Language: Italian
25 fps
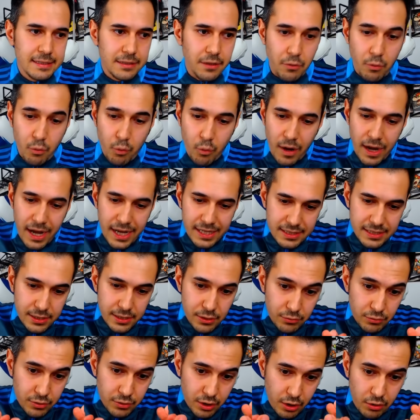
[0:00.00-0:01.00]
quasi
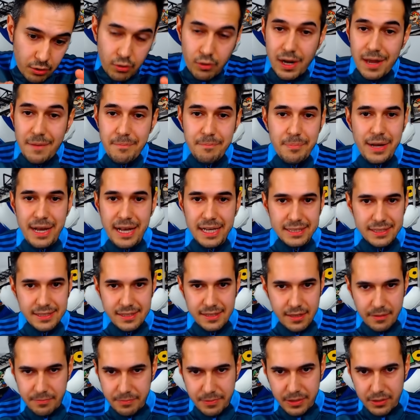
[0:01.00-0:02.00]
un
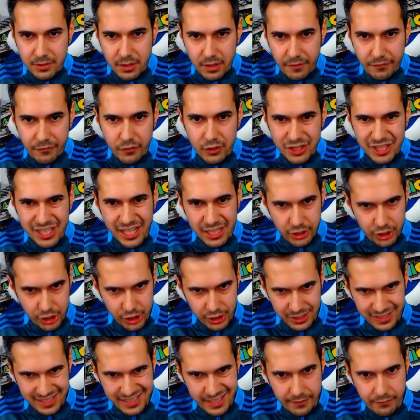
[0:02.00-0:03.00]
colapasta, perdono, forse
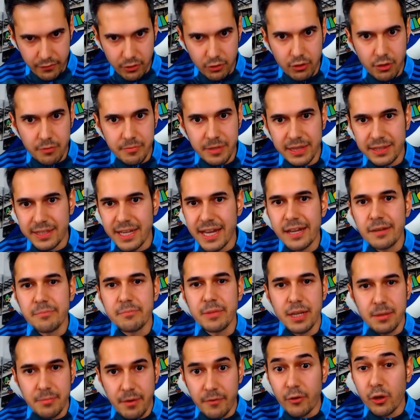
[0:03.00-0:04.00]
eccessivo come
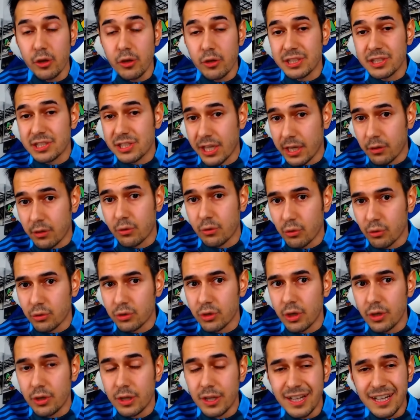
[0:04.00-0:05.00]
termine, ma voglio essere
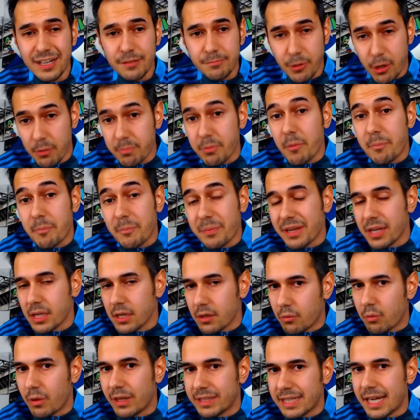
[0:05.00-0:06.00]
crudo proprio per
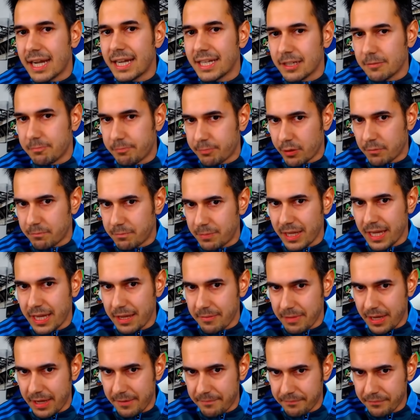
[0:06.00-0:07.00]
inquadrare il
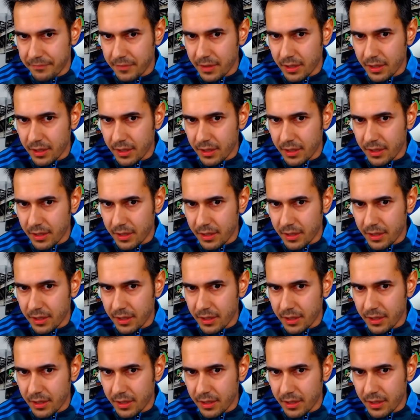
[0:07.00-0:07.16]
problema,